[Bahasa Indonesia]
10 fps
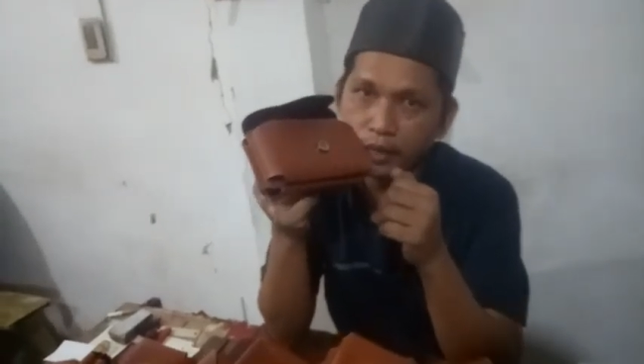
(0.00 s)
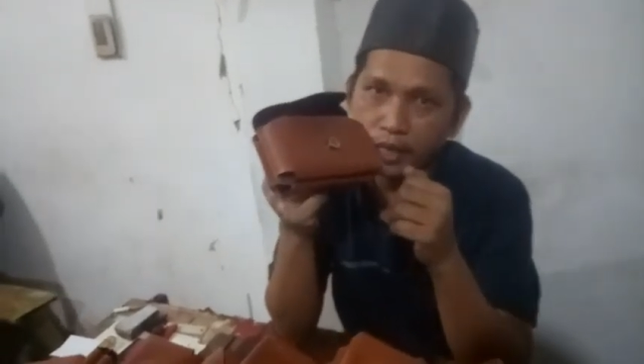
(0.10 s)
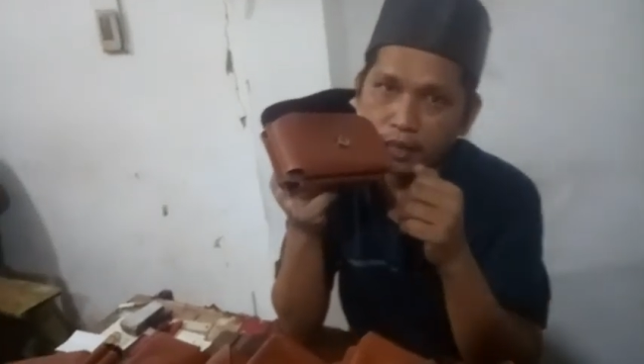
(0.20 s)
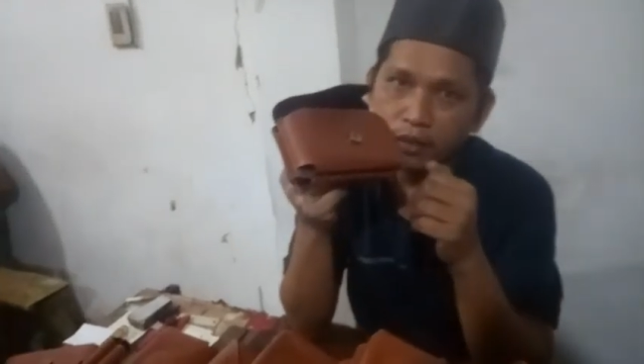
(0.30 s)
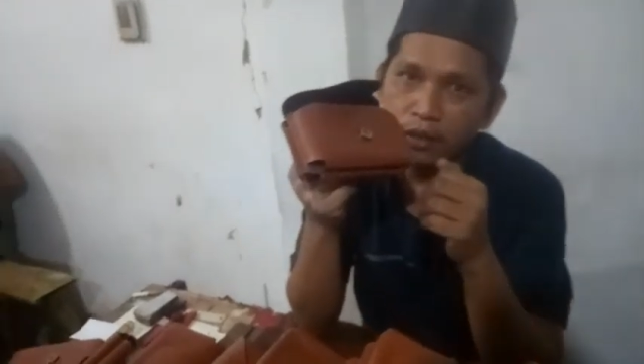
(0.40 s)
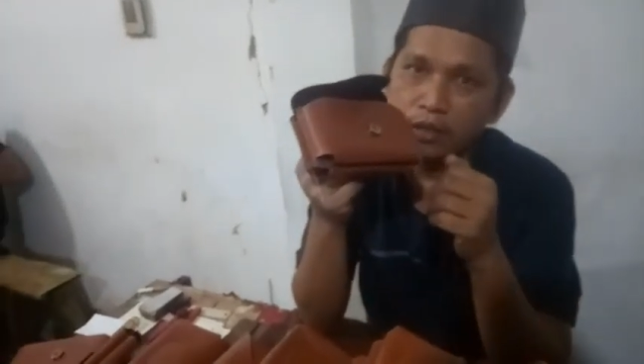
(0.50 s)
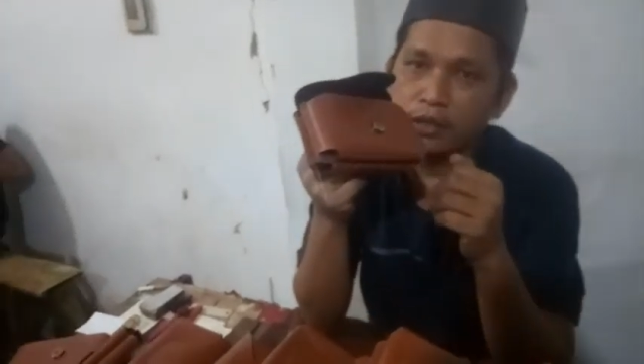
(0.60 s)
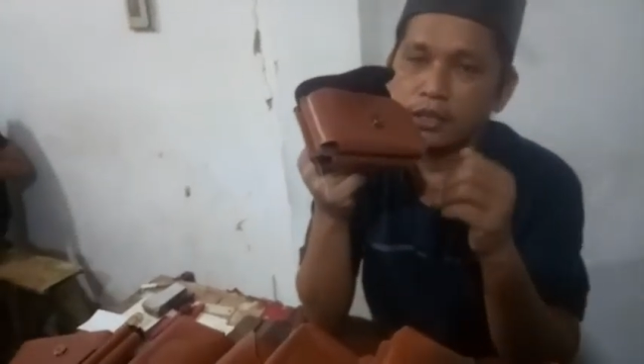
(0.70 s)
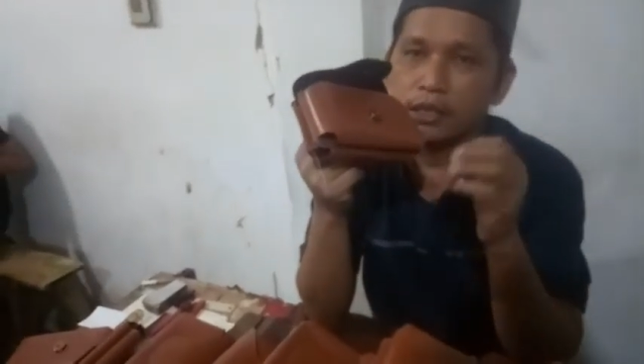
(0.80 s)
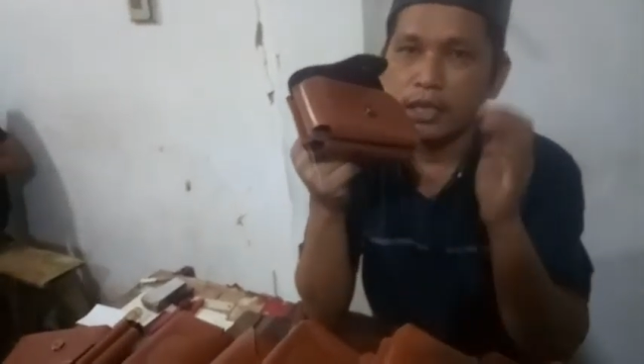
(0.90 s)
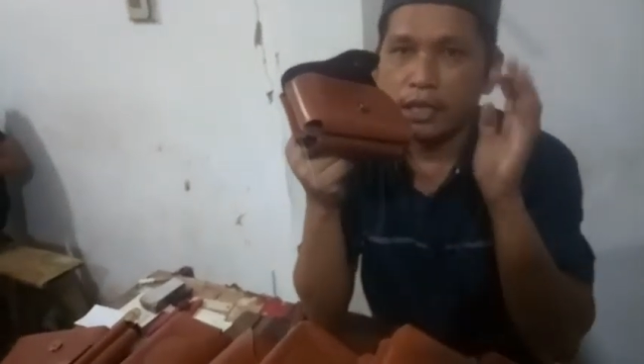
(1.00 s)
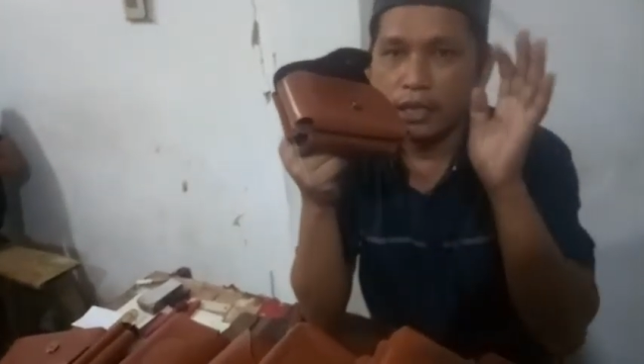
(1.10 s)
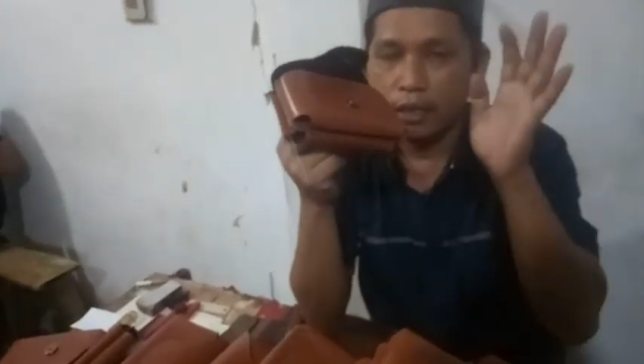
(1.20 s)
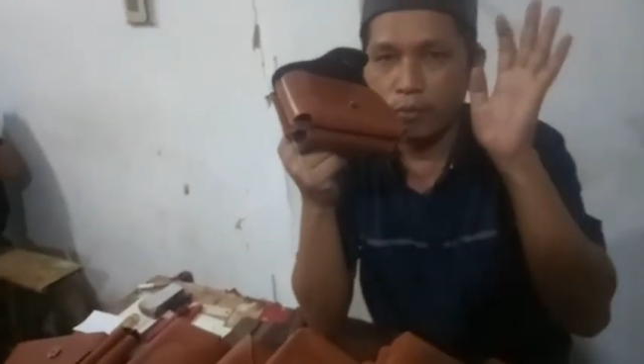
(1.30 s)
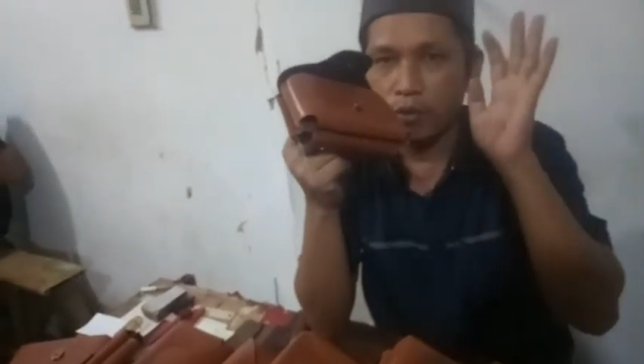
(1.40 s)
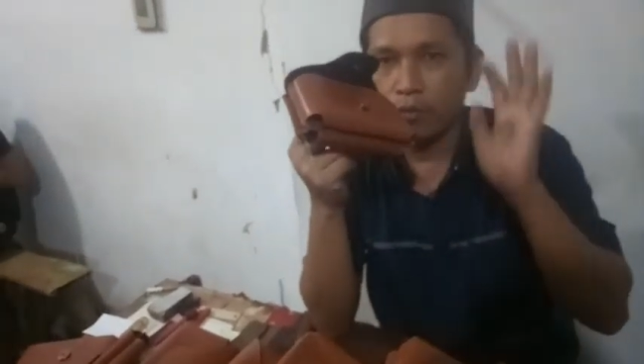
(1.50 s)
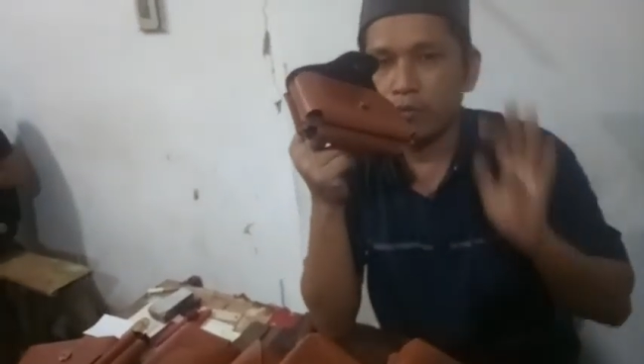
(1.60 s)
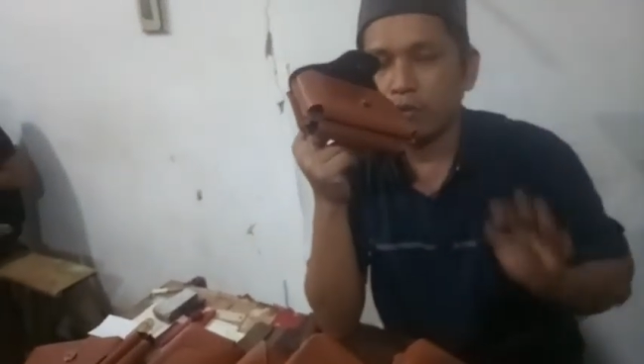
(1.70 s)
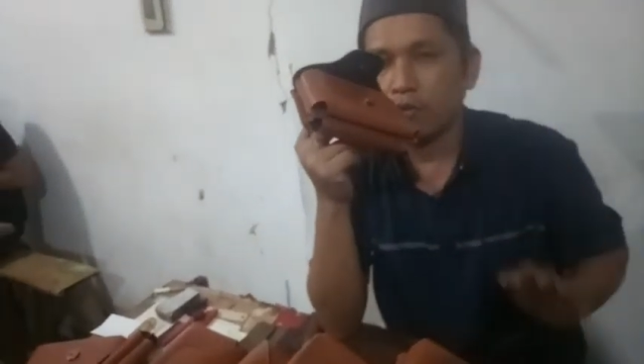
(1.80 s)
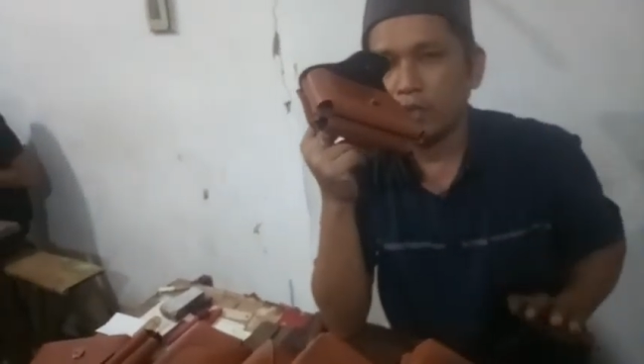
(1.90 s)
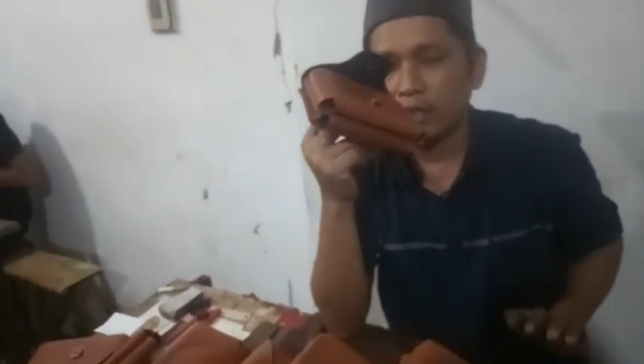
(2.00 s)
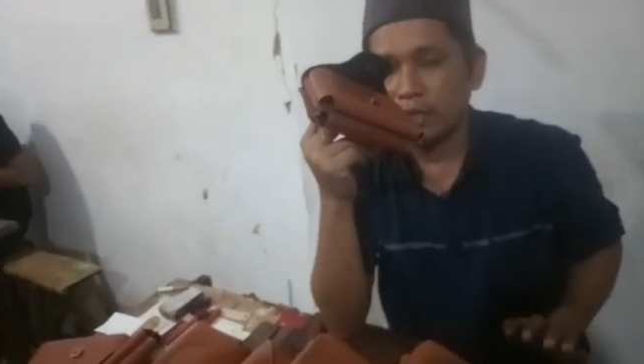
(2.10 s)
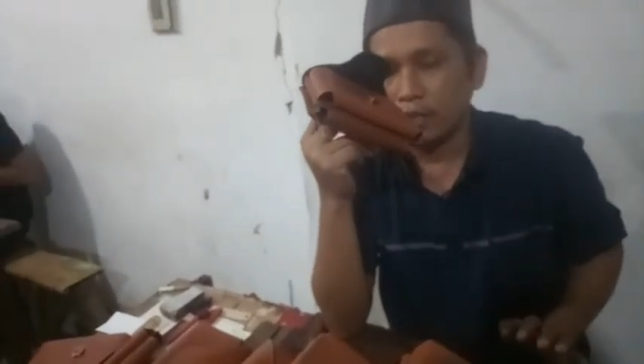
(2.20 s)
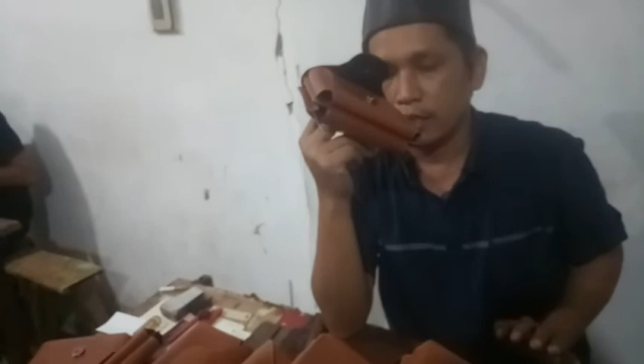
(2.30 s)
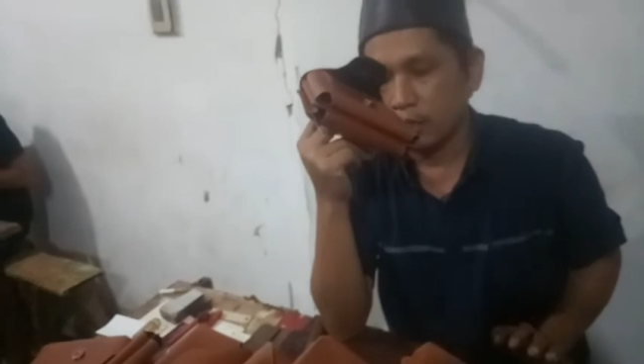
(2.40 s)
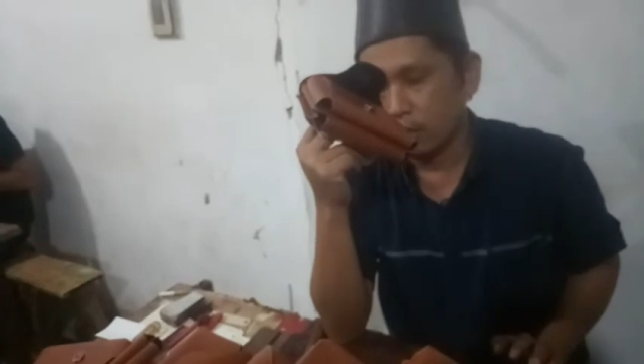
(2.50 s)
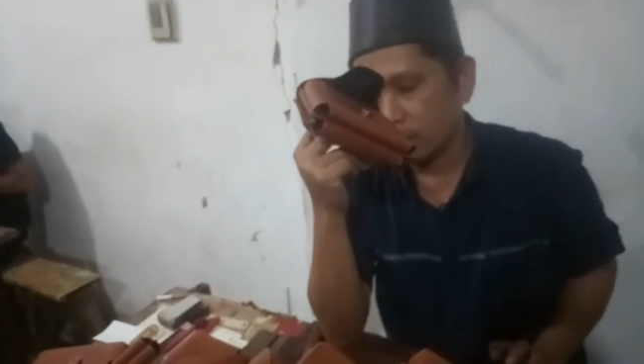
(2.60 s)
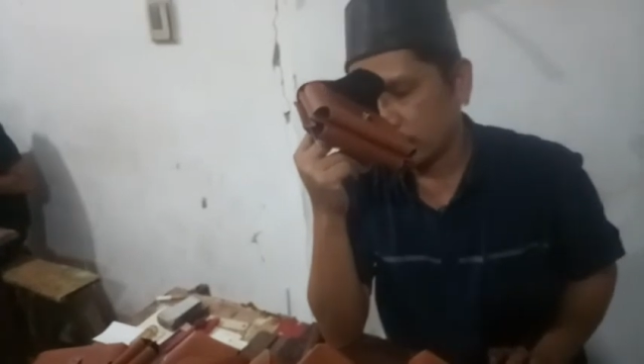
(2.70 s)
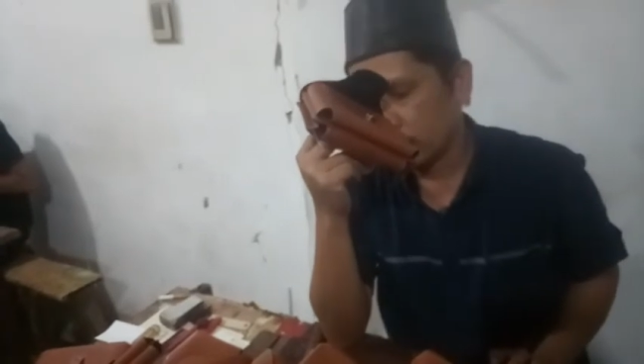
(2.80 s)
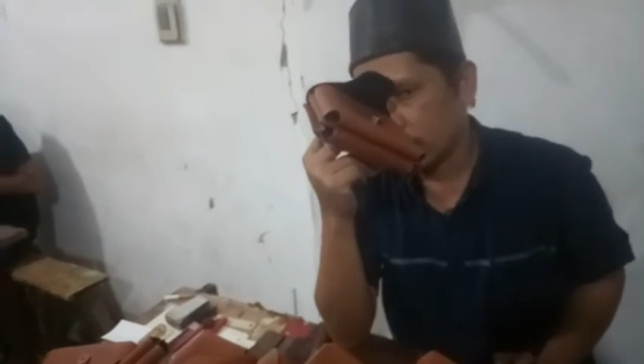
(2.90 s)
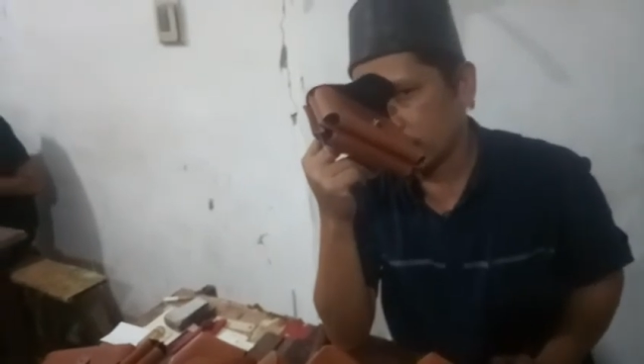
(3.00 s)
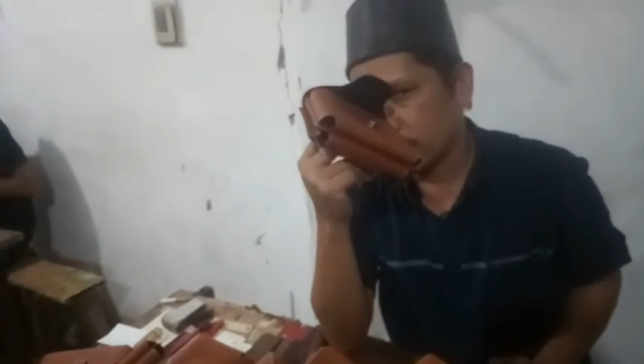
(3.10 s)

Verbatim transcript: ya cintai produk-produk di Indonesia